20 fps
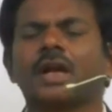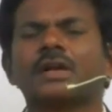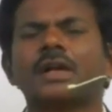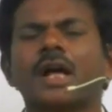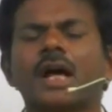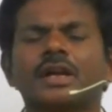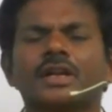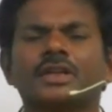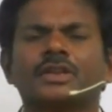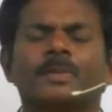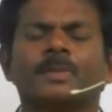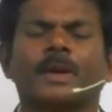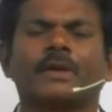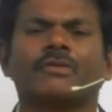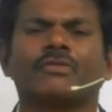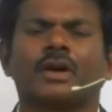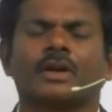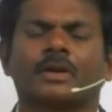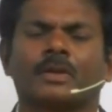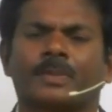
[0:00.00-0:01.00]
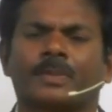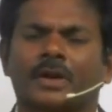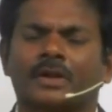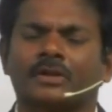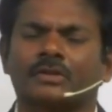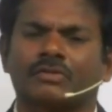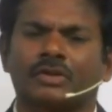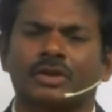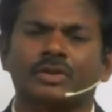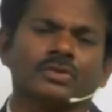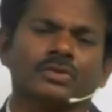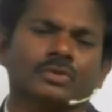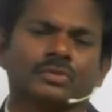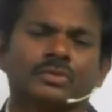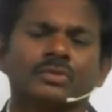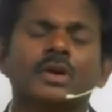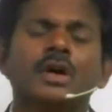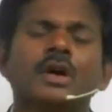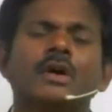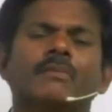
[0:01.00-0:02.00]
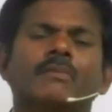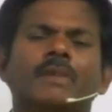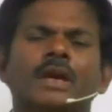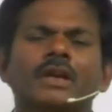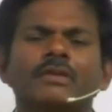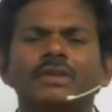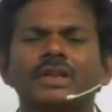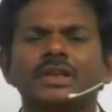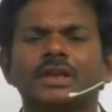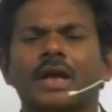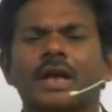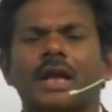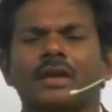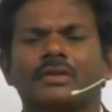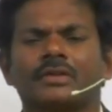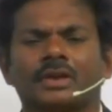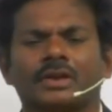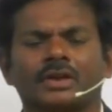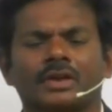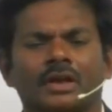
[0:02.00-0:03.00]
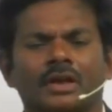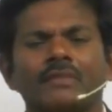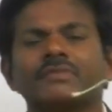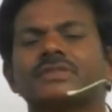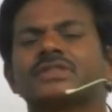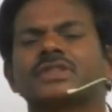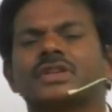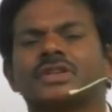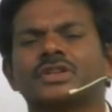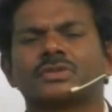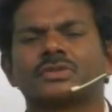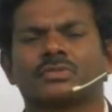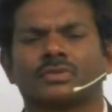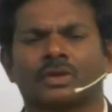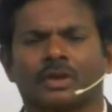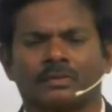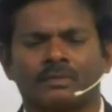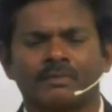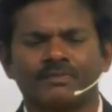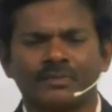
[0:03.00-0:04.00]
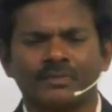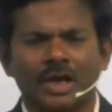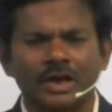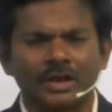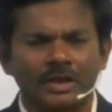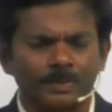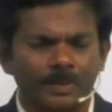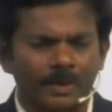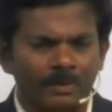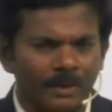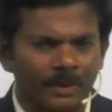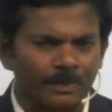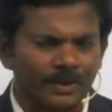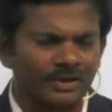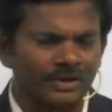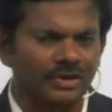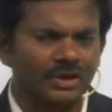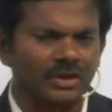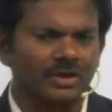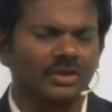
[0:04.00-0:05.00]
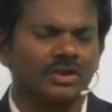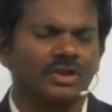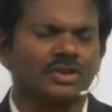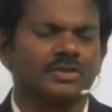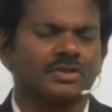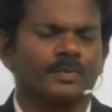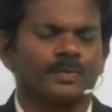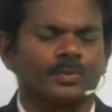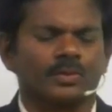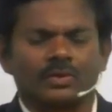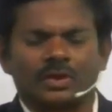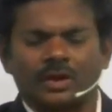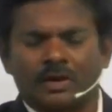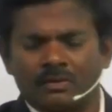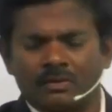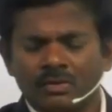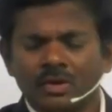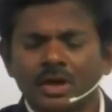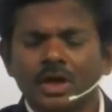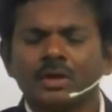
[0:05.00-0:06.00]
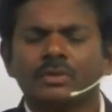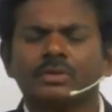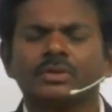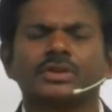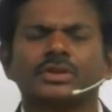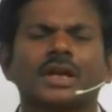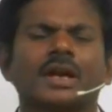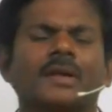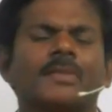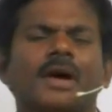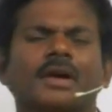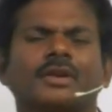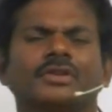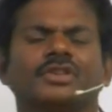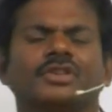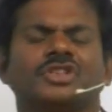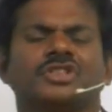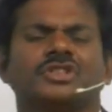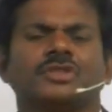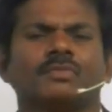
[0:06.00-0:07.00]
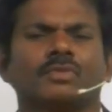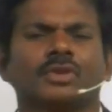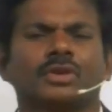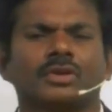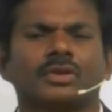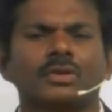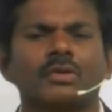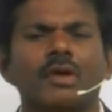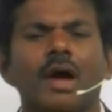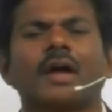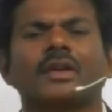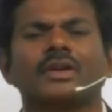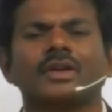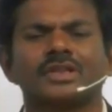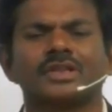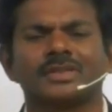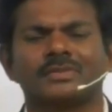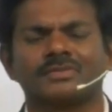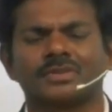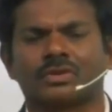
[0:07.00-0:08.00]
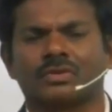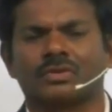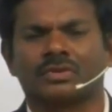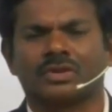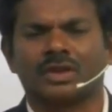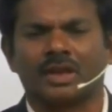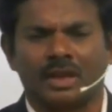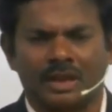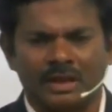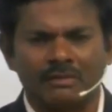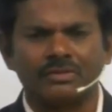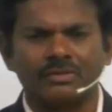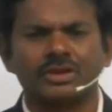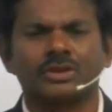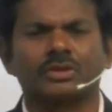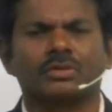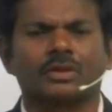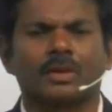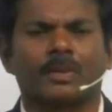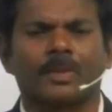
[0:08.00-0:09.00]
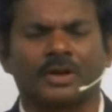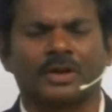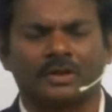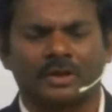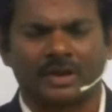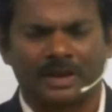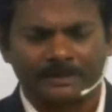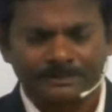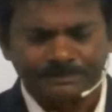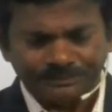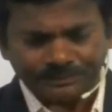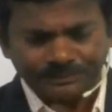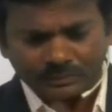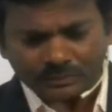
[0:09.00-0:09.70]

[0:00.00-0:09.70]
గంగా నది పరివాహక ప్రాంతం వరకు మలివేద కాలం నాటికల్లా విస్తరించుకున్నారు అంటే ఇప్పుడు మనం ప్రత్యేకంగా ఏం చెప్పుకుంటాం ఉత్తర భారతదేశం మొత్తం ఆర్య సంస్కృతి విస్తృతపడింది